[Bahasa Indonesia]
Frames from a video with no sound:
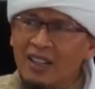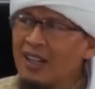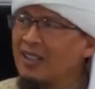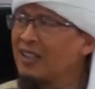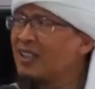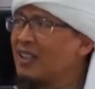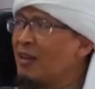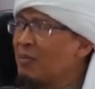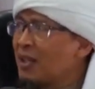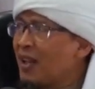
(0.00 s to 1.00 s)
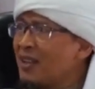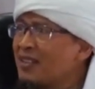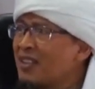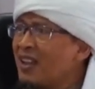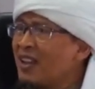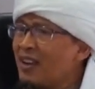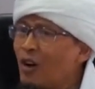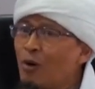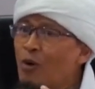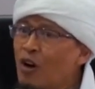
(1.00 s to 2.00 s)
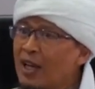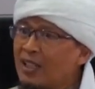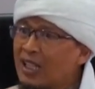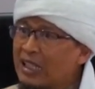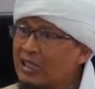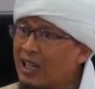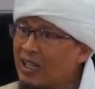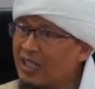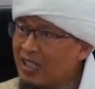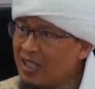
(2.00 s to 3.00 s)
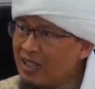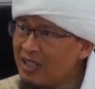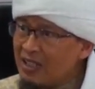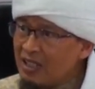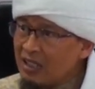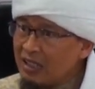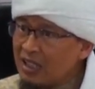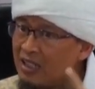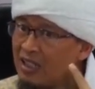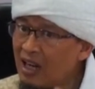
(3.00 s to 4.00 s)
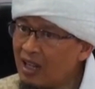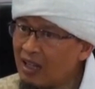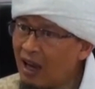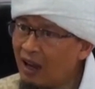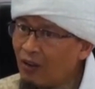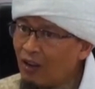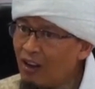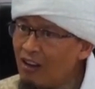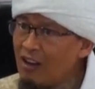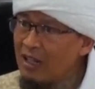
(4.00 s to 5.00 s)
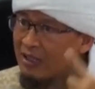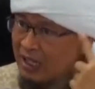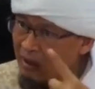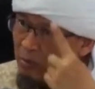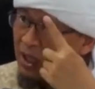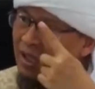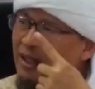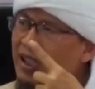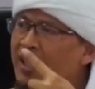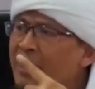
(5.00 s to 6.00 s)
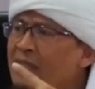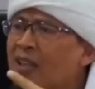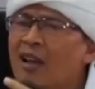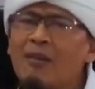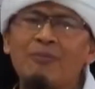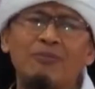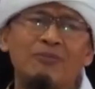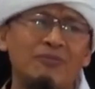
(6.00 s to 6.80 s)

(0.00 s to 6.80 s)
karena tidak merasa omongan kita ini didengar Allah dan bakal dihisab.